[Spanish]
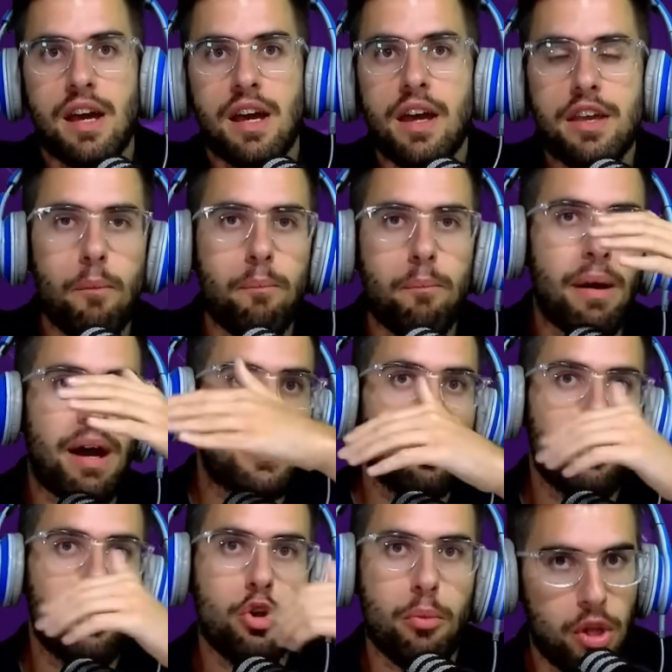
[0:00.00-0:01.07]
y a un par de
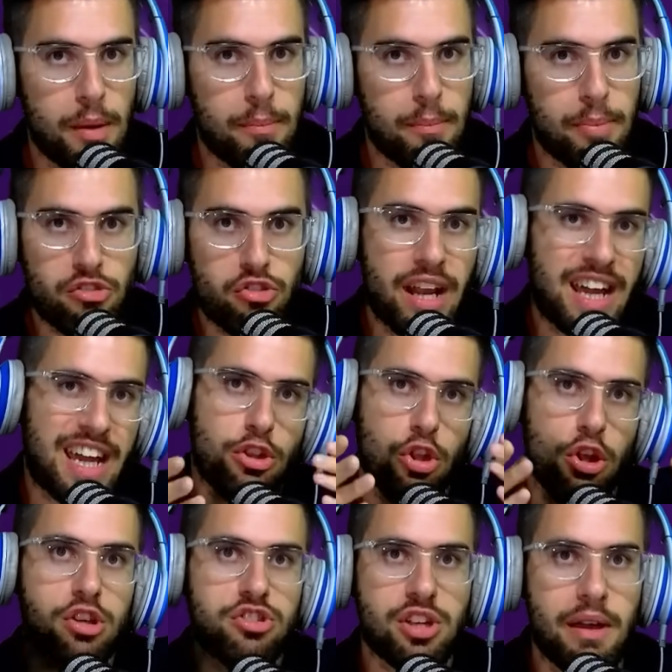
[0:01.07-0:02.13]
grupos de personas que
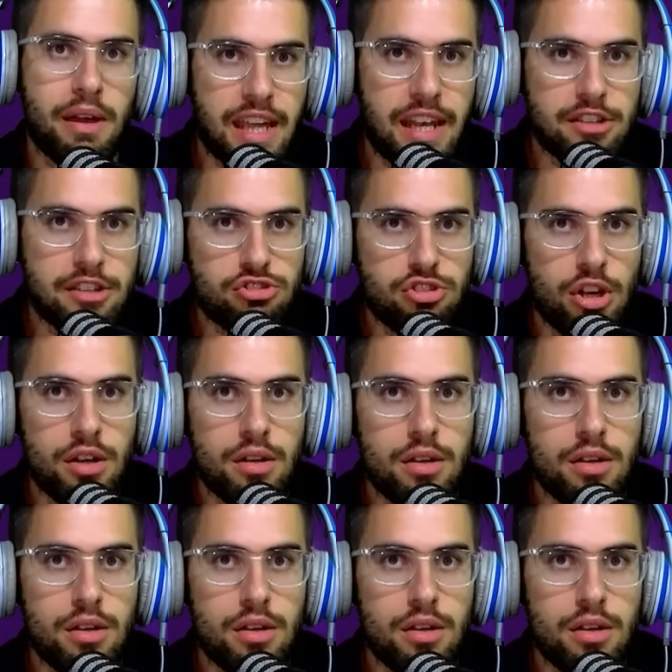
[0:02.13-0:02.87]
todos saben quiénes son,